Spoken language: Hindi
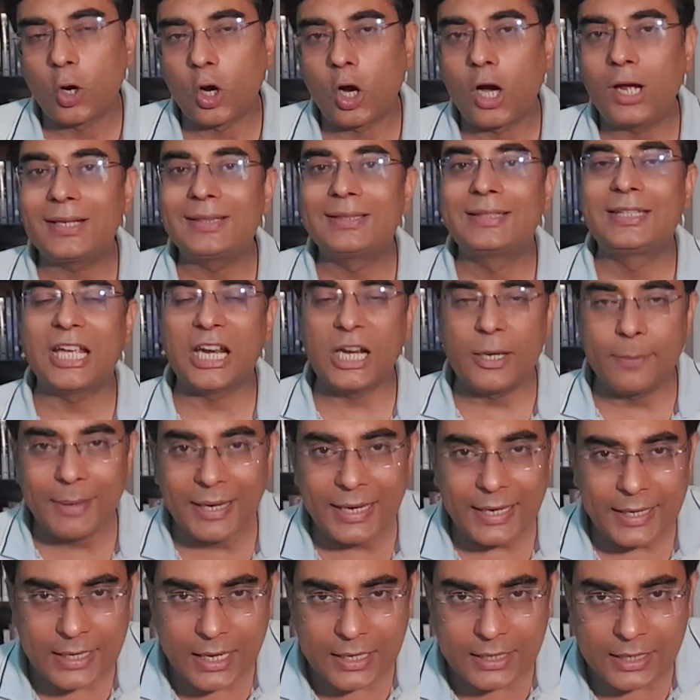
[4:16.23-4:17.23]
और दिल में
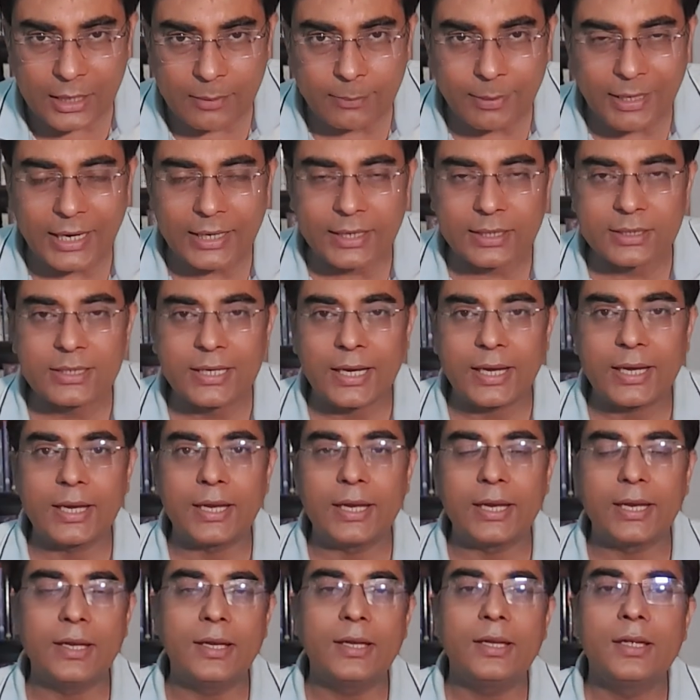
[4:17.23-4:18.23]
लिख कर बैठ
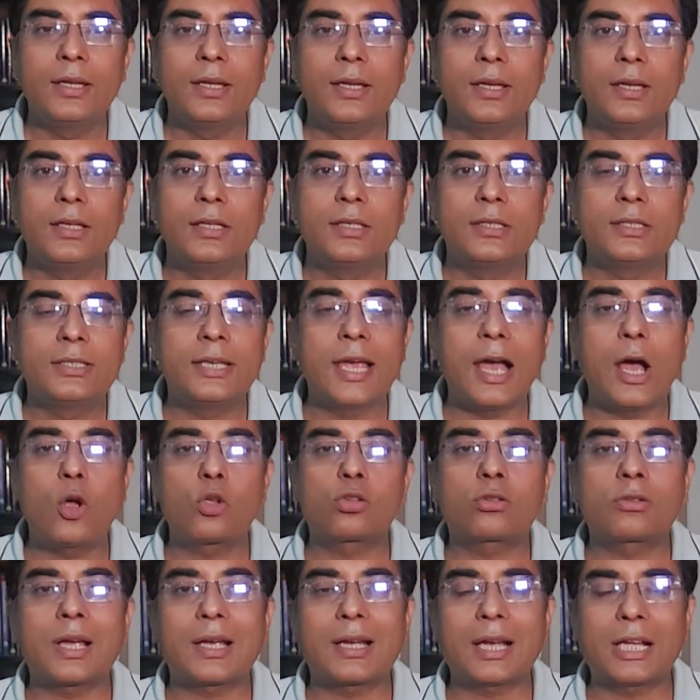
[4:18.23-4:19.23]
जाए या
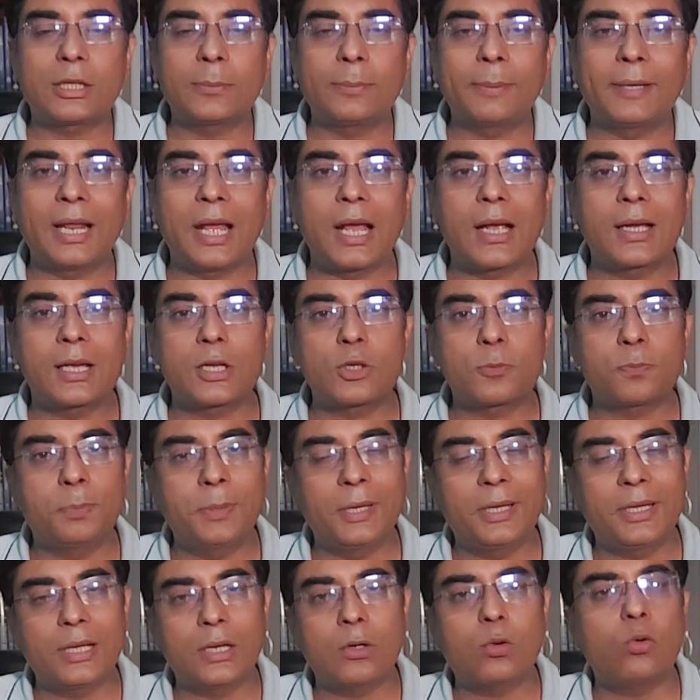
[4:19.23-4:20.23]
उसका ख़त बनाकर
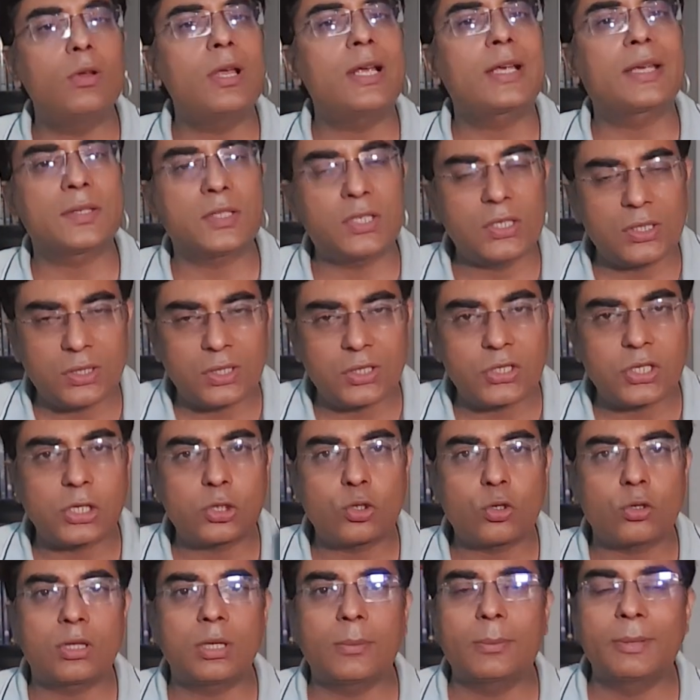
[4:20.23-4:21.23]
स्पीकर को या किसी तीसरे
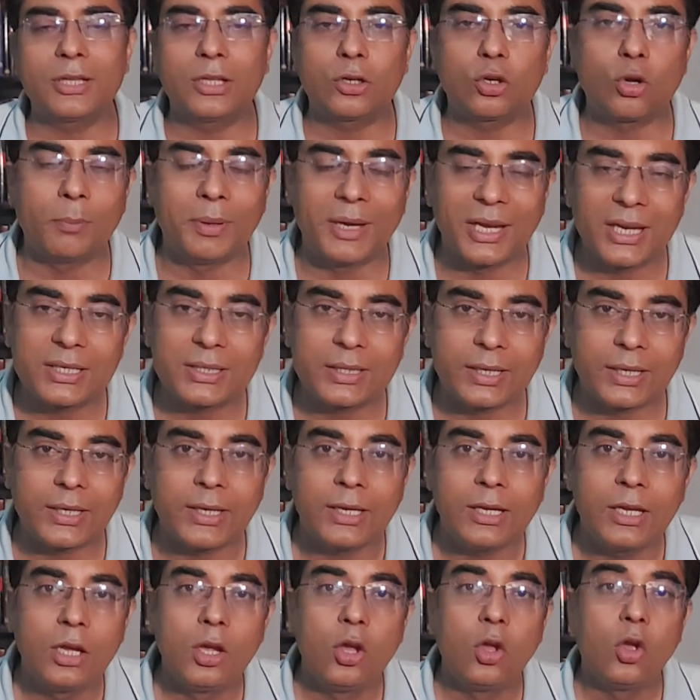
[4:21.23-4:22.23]
चौथे बंदे को भेज दे
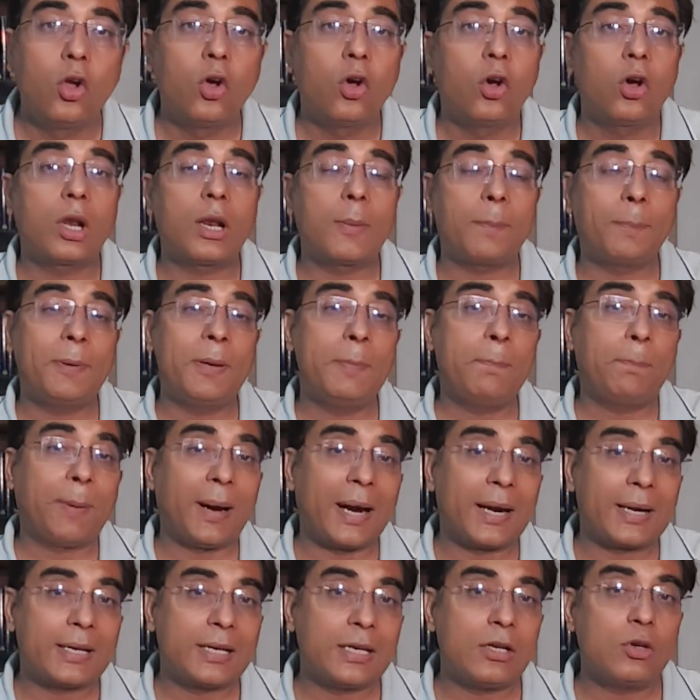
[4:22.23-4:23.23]
और अपनी
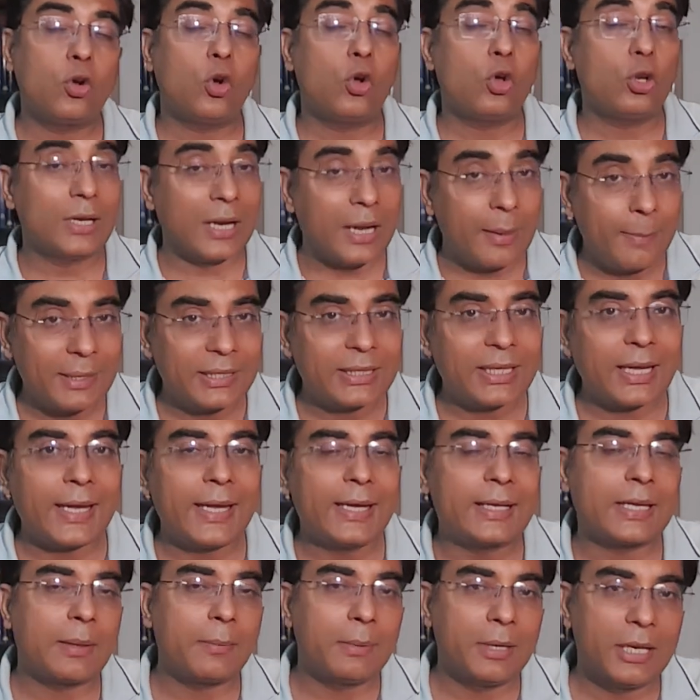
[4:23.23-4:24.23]
पार्टी को ना
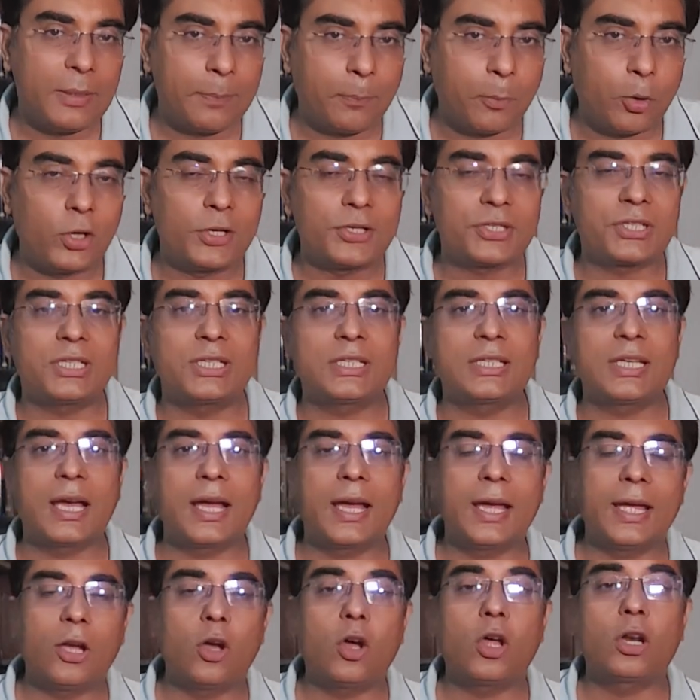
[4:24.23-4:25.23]
बताए कि मेरी पॉलिसी क्या
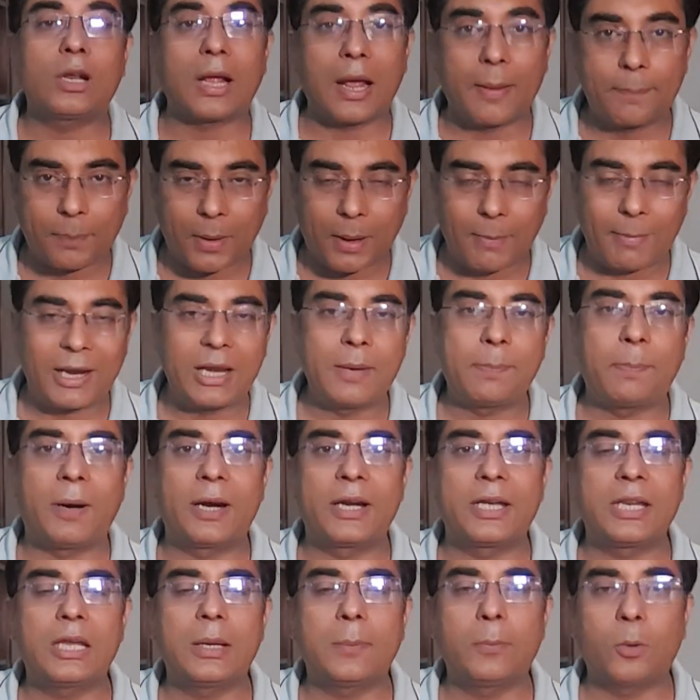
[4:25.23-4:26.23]
है और आप हमारी
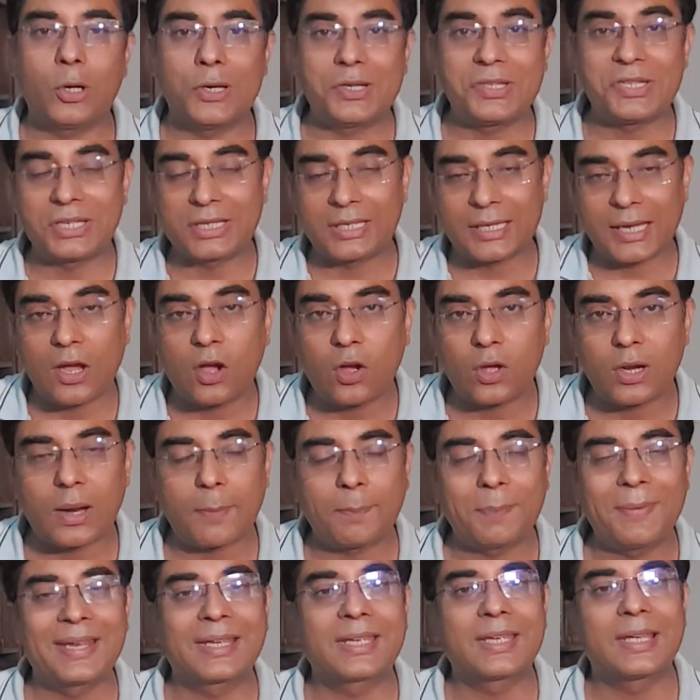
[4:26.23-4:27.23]
पार्टी की पॉलिसी क्या है और
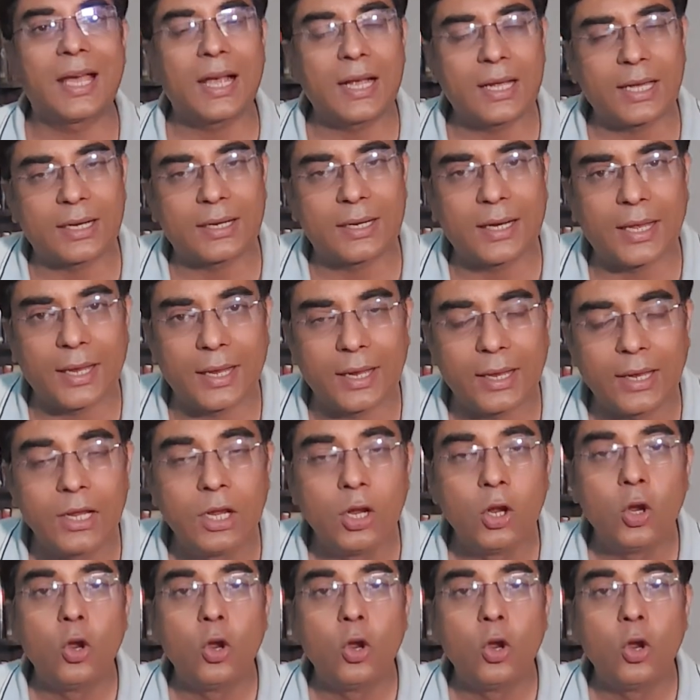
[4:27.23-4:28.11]
आपने क्या करना है